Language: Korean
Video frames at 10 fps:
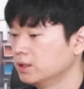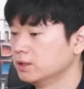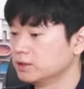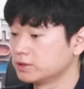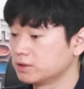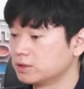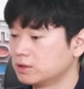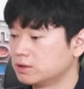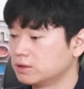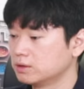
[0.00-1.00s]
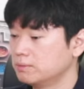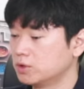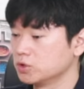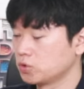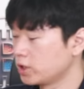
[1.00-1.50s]
그래서 그런
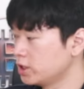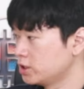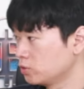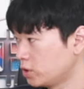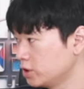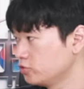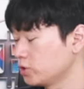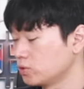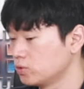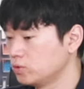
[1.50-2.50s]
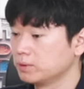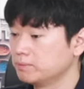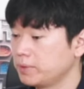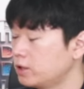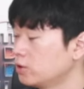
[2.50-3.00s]
쇼케이싱도 할 수 있고
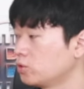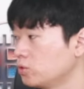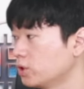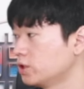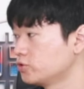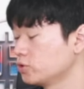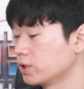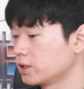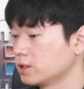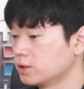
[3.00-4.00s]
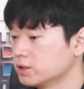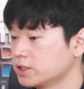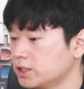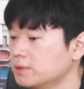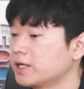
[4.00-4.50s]
패널 토론도 할 수 있고 약간 그런
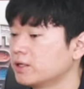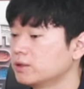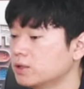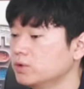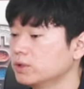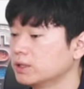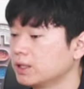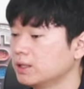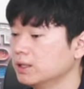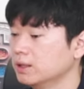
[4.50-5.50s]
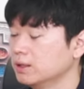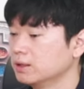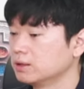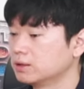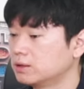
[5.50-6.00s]
자리를 마련을 하고 있는데,
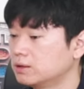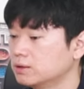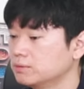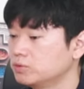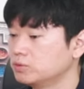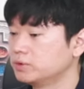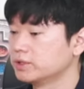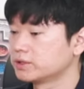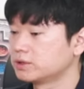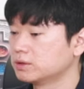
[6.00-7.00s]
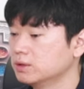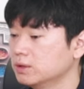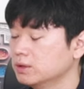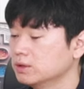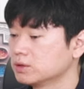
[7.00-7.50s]
그런 부분에서
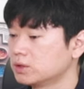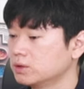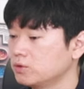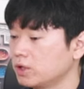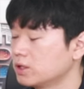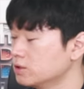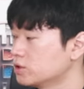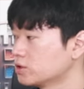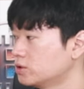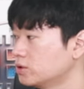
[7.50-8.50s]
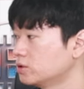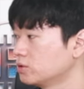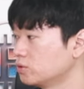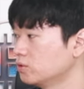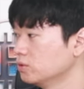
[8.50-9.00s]
저는 되게
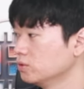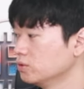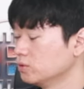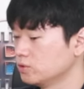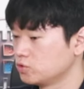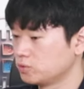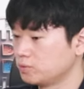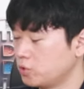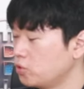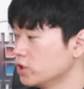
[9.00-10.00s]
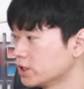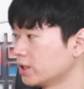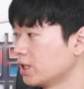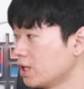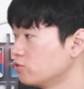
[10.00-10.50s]
긍정적으로 좀 보고 있지
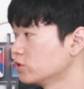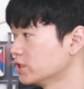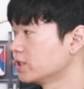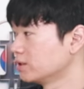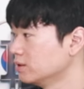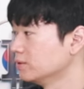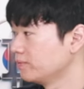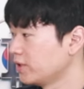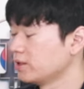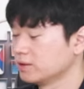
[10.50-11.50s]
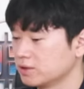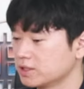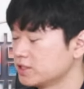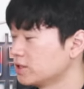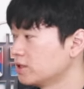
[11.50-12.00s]
않나, 한국 시장을. 네,
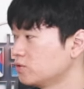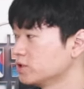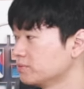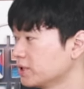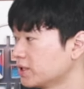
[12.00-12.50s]
그렇게 생각을 하고 있습니다.